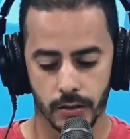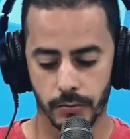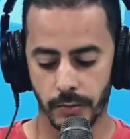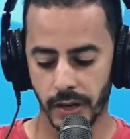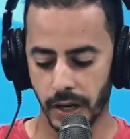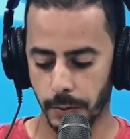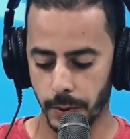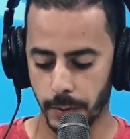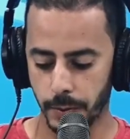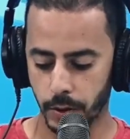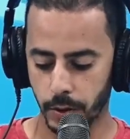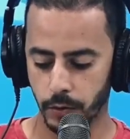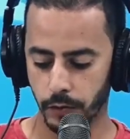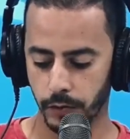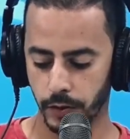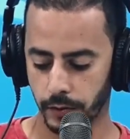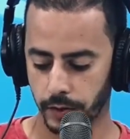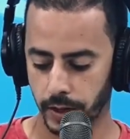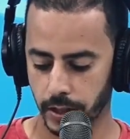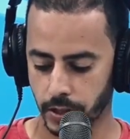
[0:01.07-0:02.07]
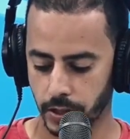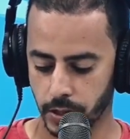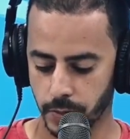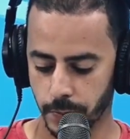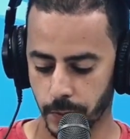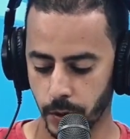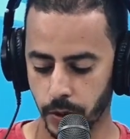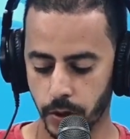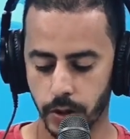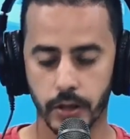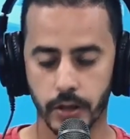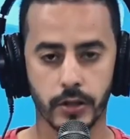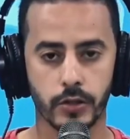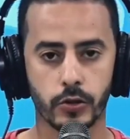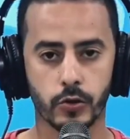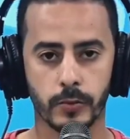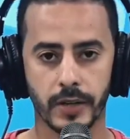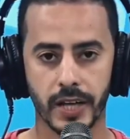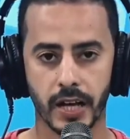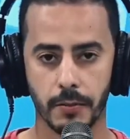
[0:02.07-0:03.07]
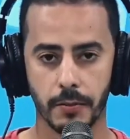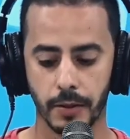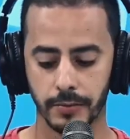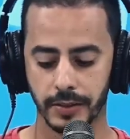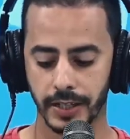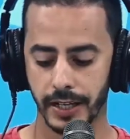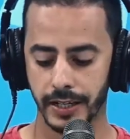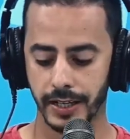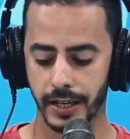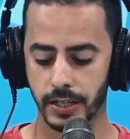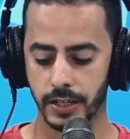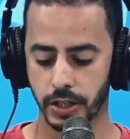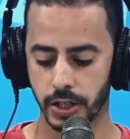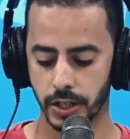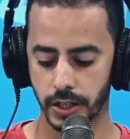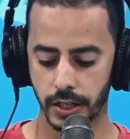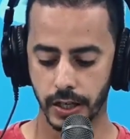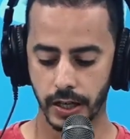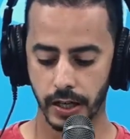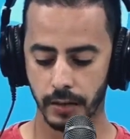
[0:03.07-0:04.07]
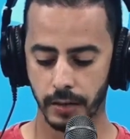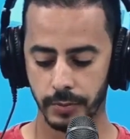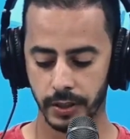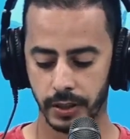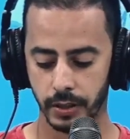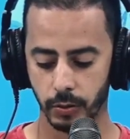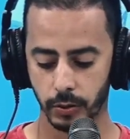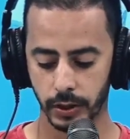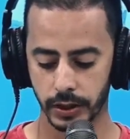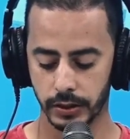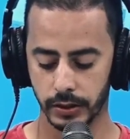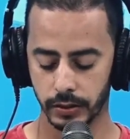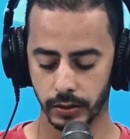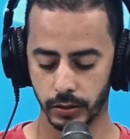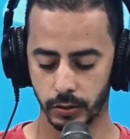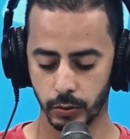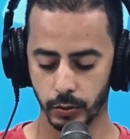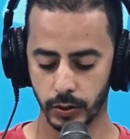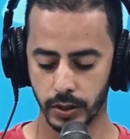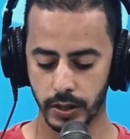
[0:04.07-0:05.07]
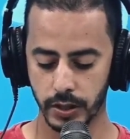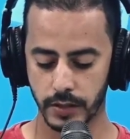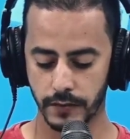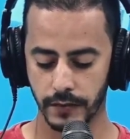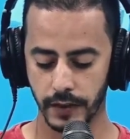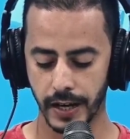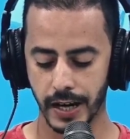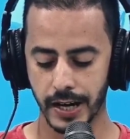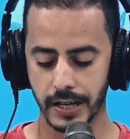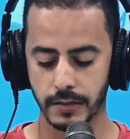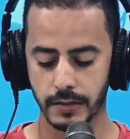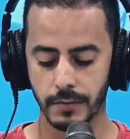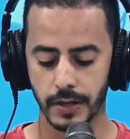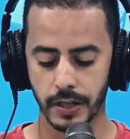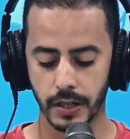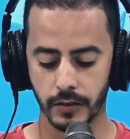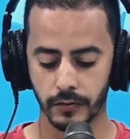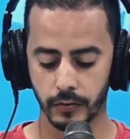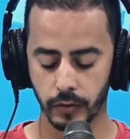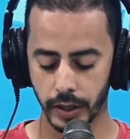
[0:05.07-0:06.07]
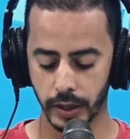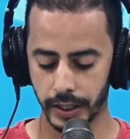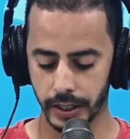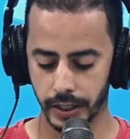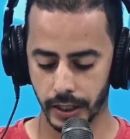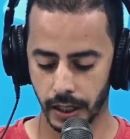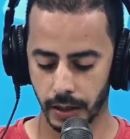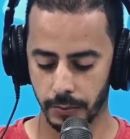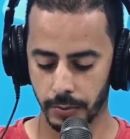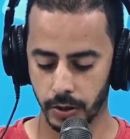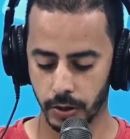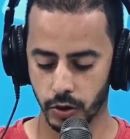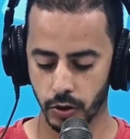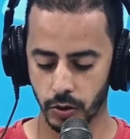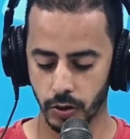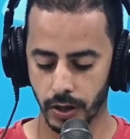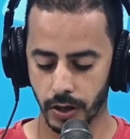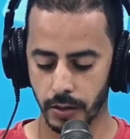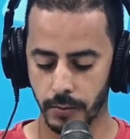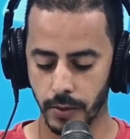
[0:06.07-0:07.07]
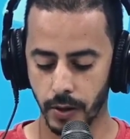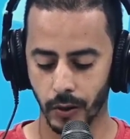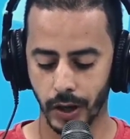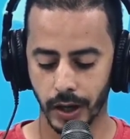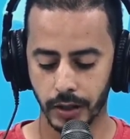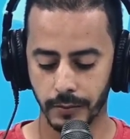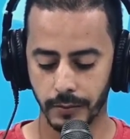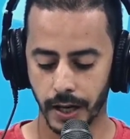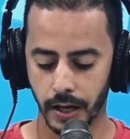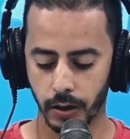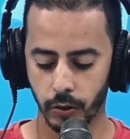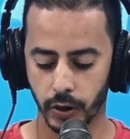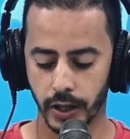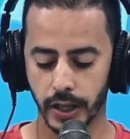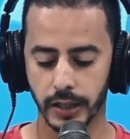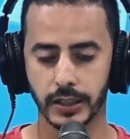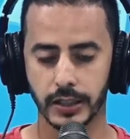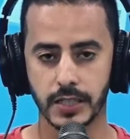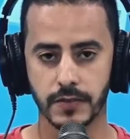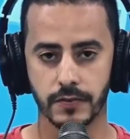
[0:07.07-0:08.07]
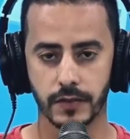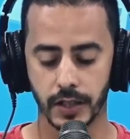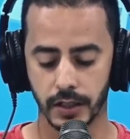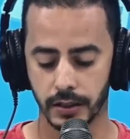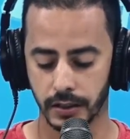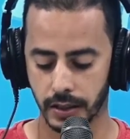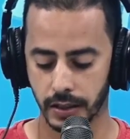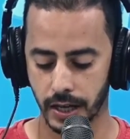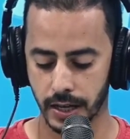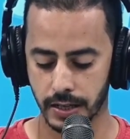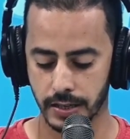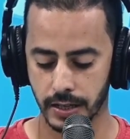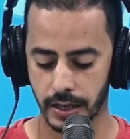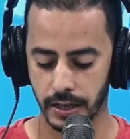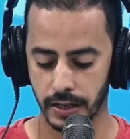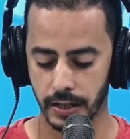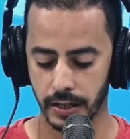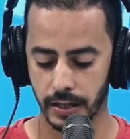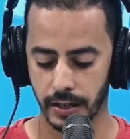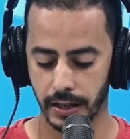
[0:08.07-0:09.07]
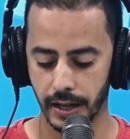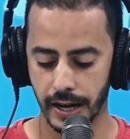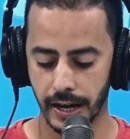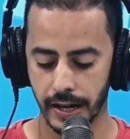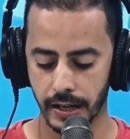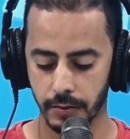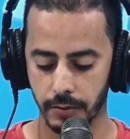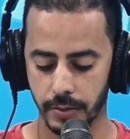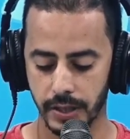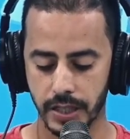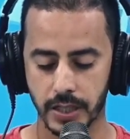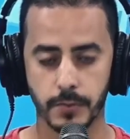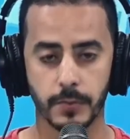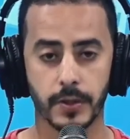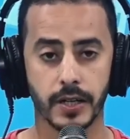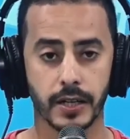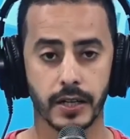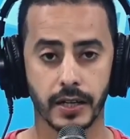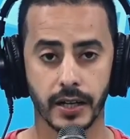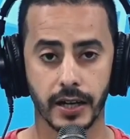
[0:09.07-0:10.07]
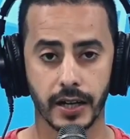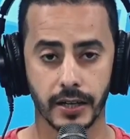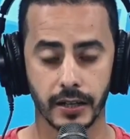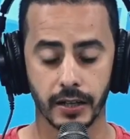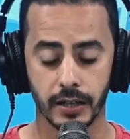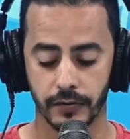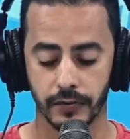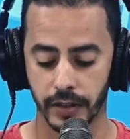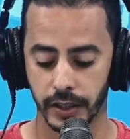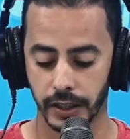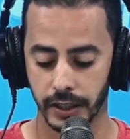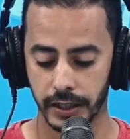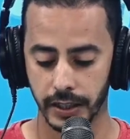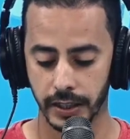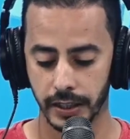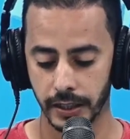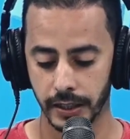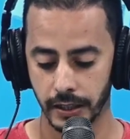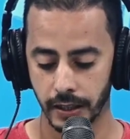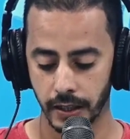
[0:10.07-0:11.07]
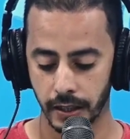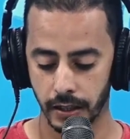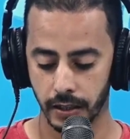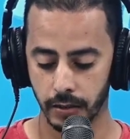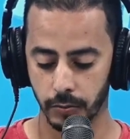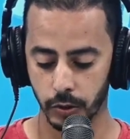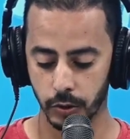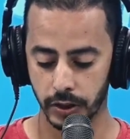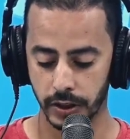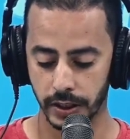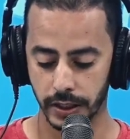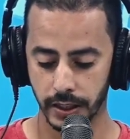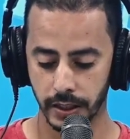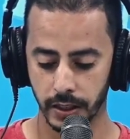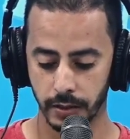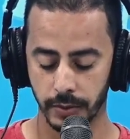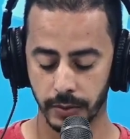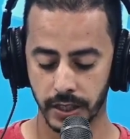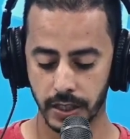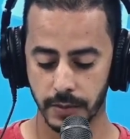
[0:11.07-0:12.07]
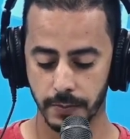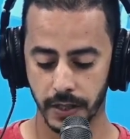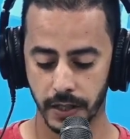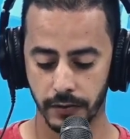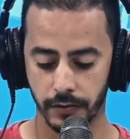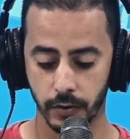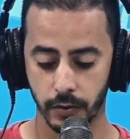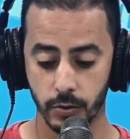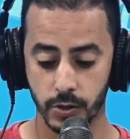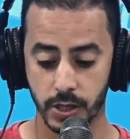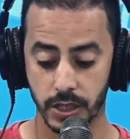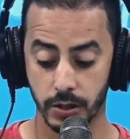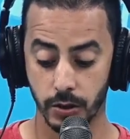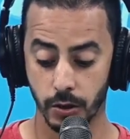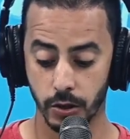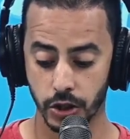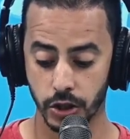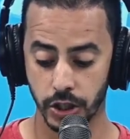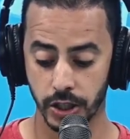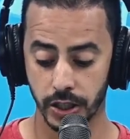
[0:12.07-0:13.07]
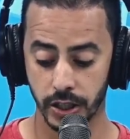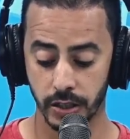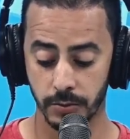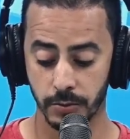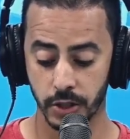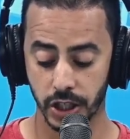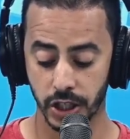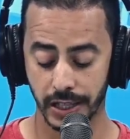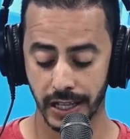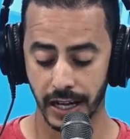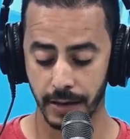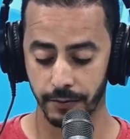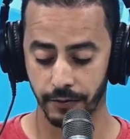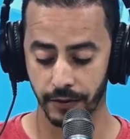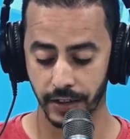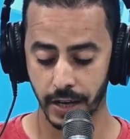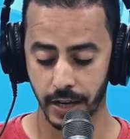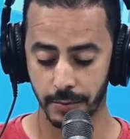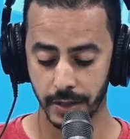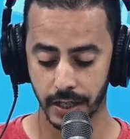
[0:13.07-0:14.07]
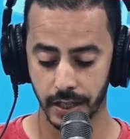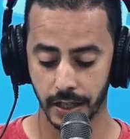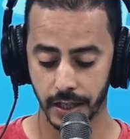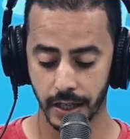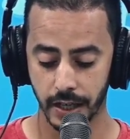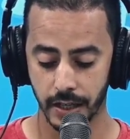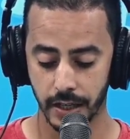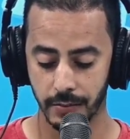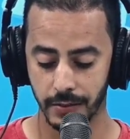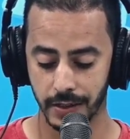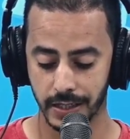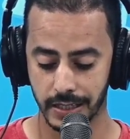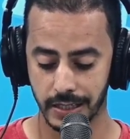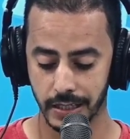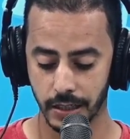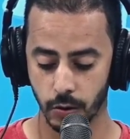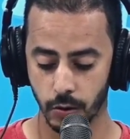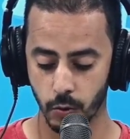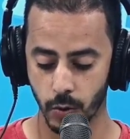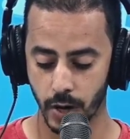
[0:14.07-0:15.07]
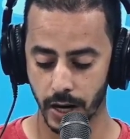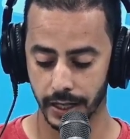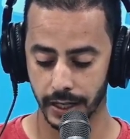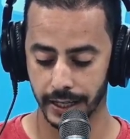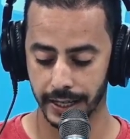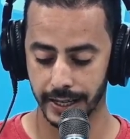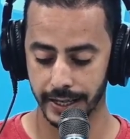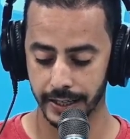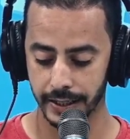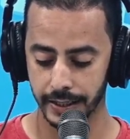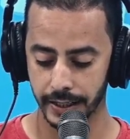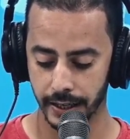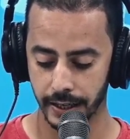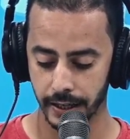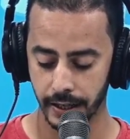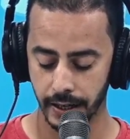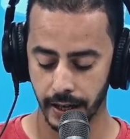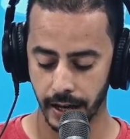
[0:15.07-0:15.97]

مرحبا بكم في فلاش سبور اليوم الاربعاء نتاع العشيه بتوقيت تونس في العاصمه الايفواريه جون الموعد مع قرعه تصفيات كاس العالم بالنسبه للقاره الافريقيه المونديال بالنسبه ل 2026 اللي باش يتلعب في امريكا المكسيك وكندا